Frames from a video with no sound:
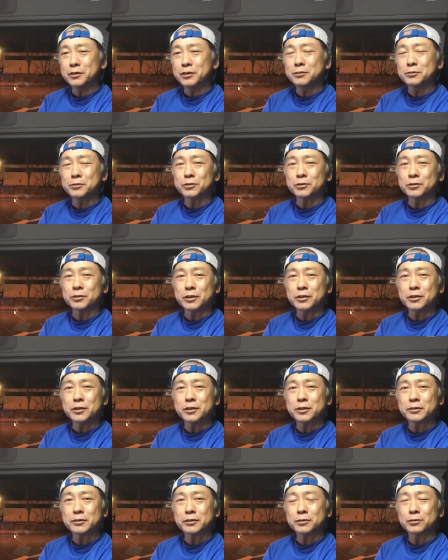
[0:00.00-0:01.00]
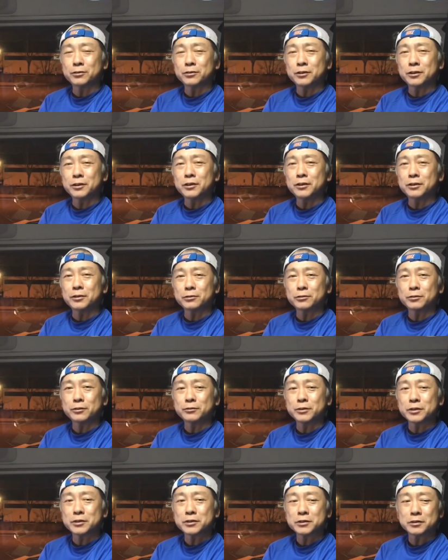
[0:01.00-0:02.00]
きるものをね、狙って撮っていいんだと思
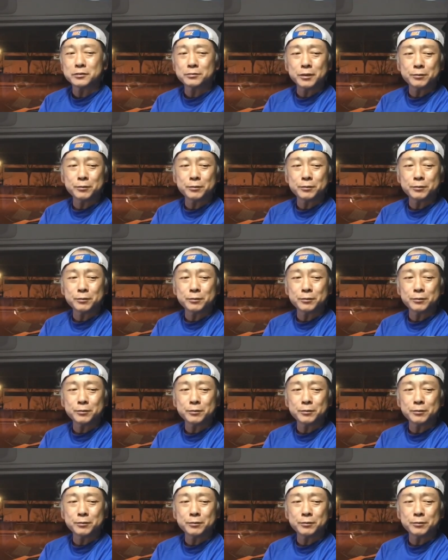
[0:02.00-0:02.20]
います。